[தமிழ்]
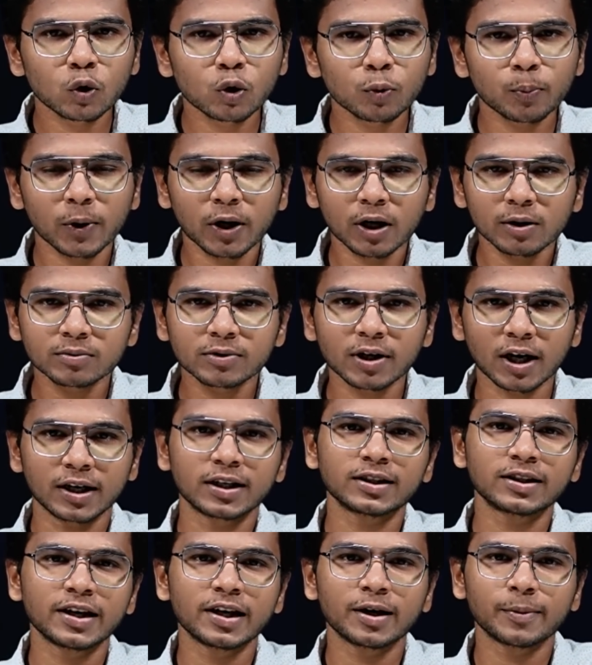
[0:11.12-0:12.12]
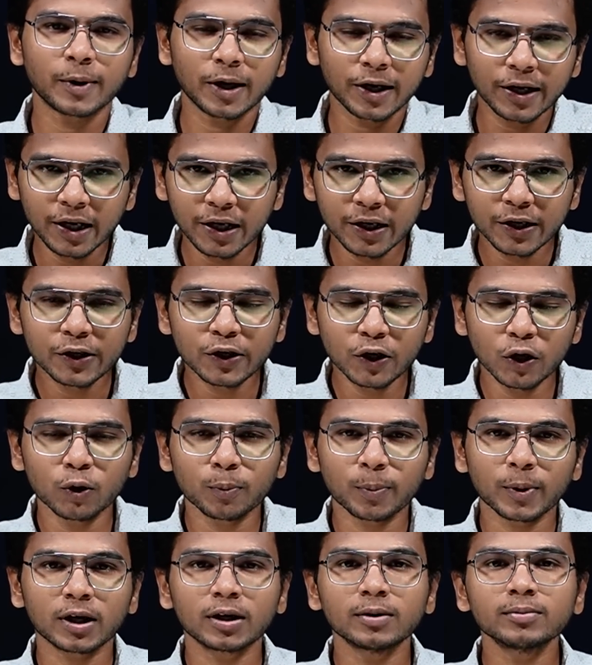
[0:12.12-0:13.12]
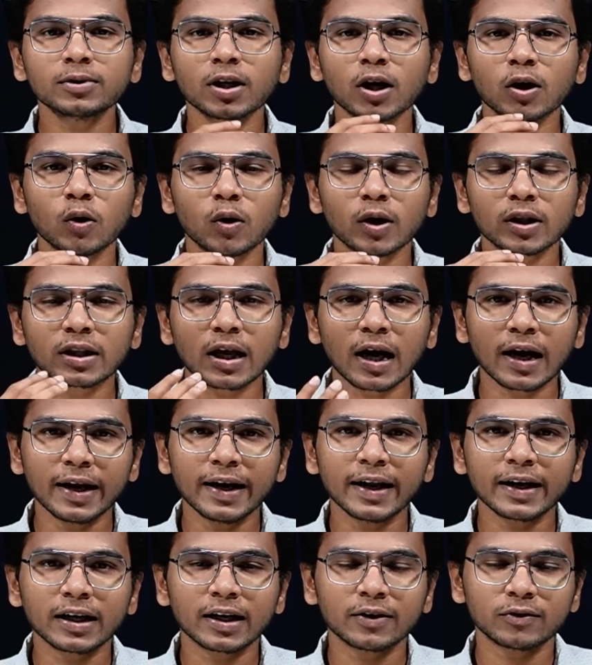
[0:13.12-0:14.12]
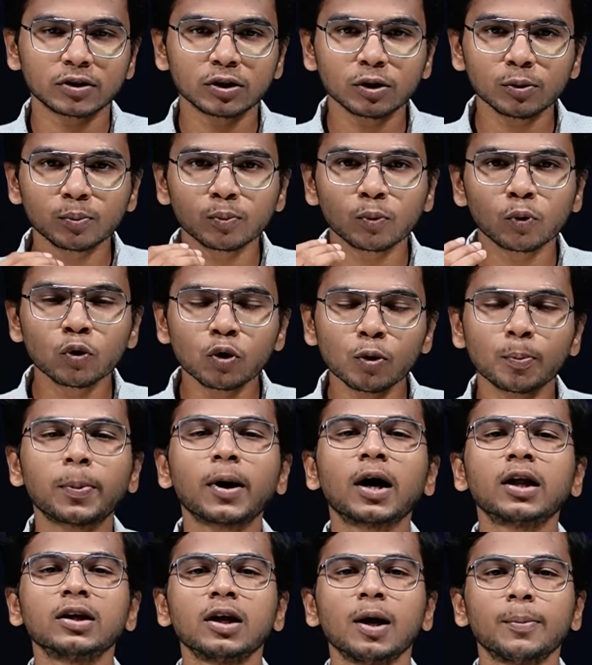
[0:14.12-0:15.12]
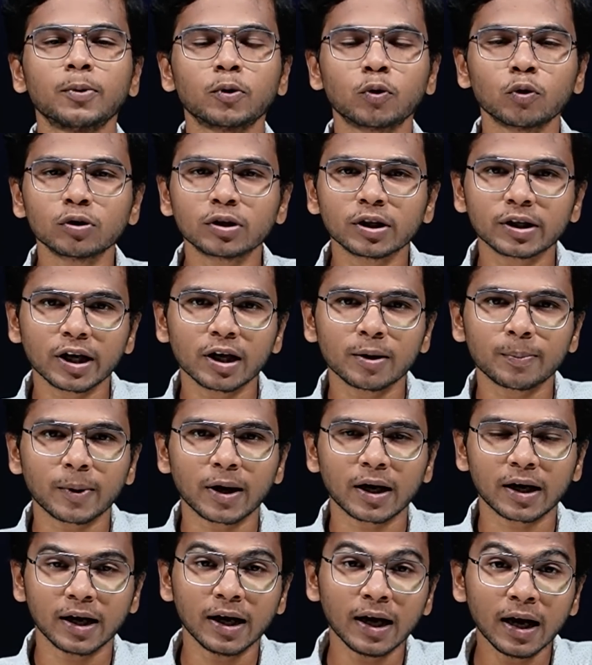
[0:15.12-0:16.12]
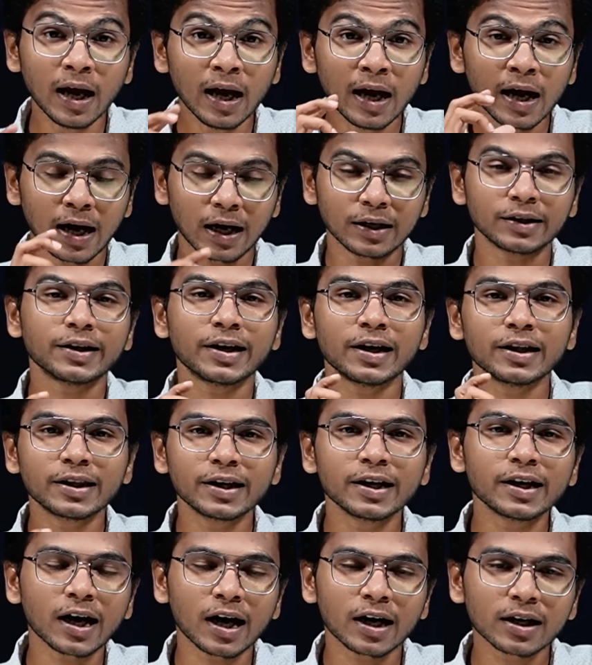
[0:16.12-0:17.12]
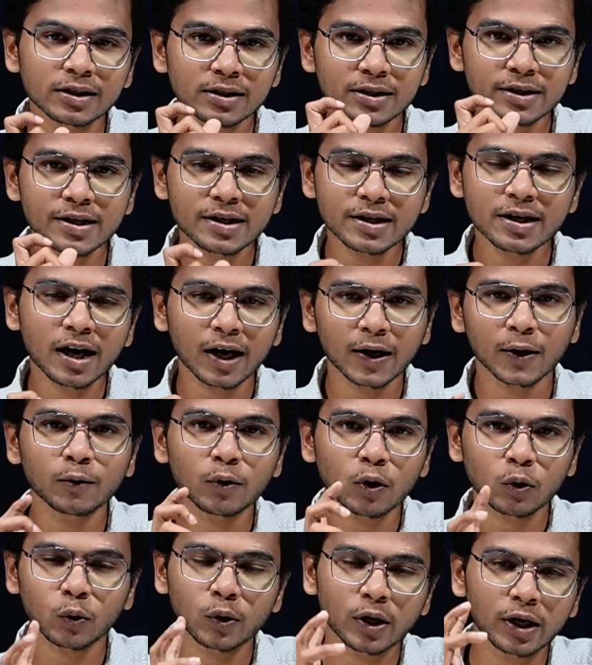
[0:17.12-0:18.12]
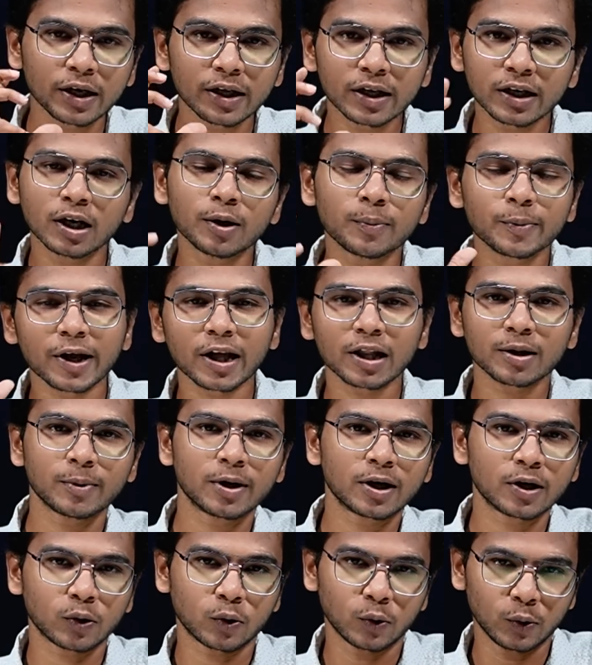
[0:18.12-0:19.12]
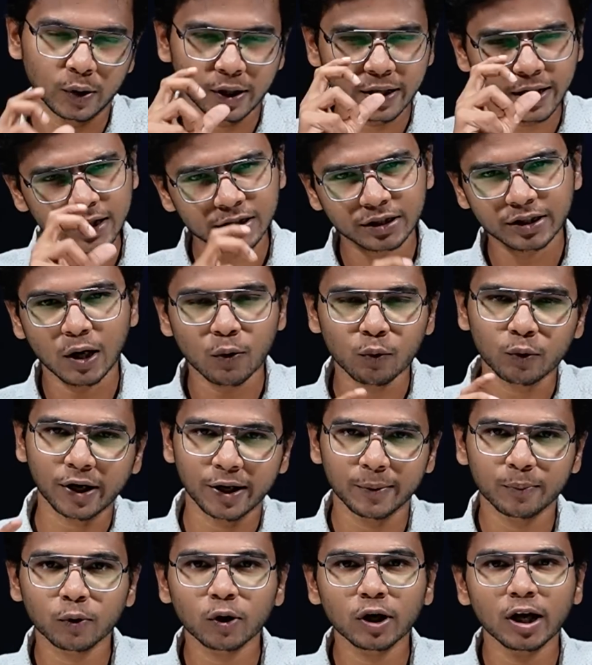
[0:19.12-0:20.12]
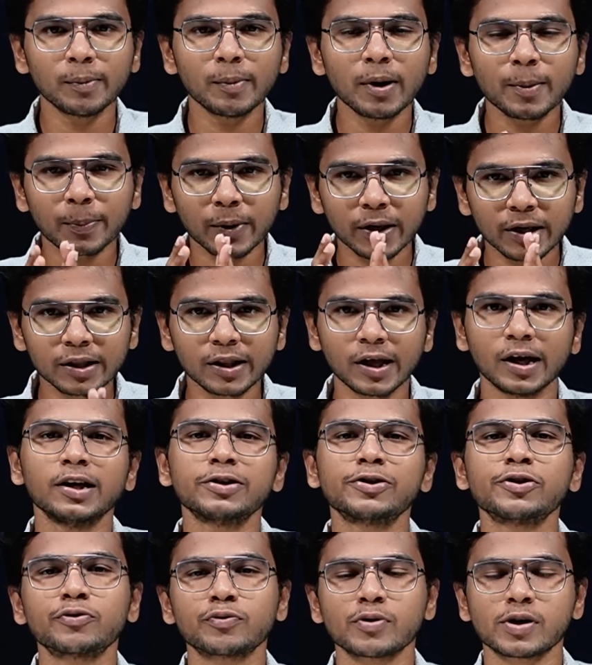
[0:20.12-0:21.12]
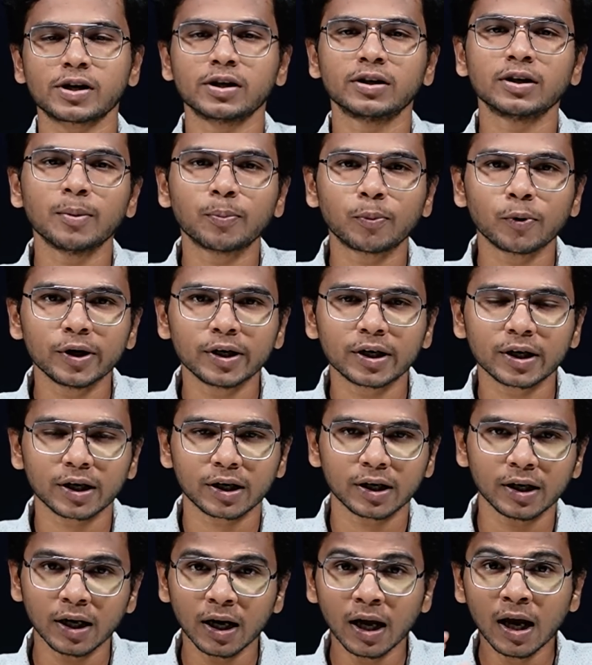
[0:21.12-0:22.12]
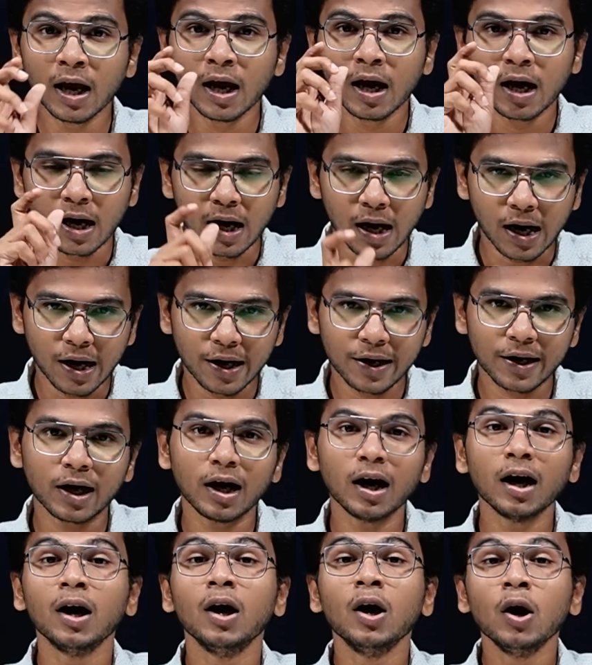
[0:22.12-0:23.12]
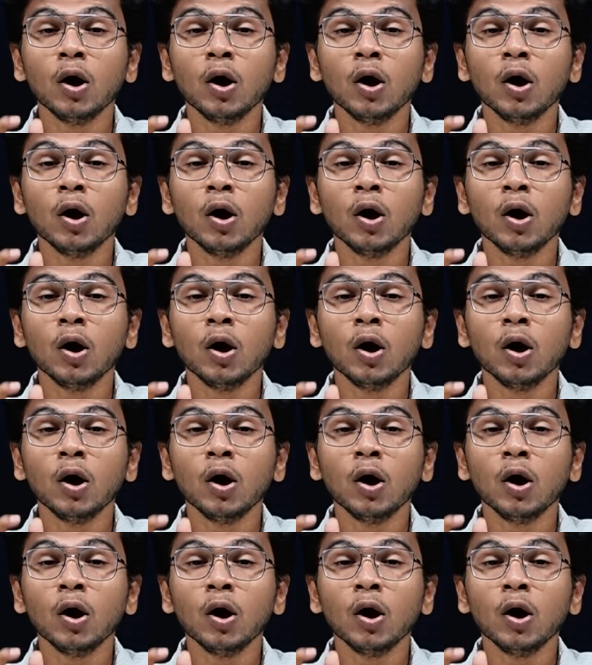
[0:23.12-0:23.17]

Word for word: ஒரு பக்கம் சண்டை செய்கிற மாதிரி இன்னொரு பக்கம் தங்களோட தலைநகரை வந்து முழு பாதுகாப்பு கொடுத்துட்டே இருப்பாங்க அதை எதிரி நாடு சின்ன அளவில் கூட நெருங்க முடியாத மாதிரி இருக்கும் ரஷ்யா உக்ரைன் போர்லேயுமே இப்போ இதே சுச்சுவேஷன் தான் போயிட்டுருக்கு ஆனால்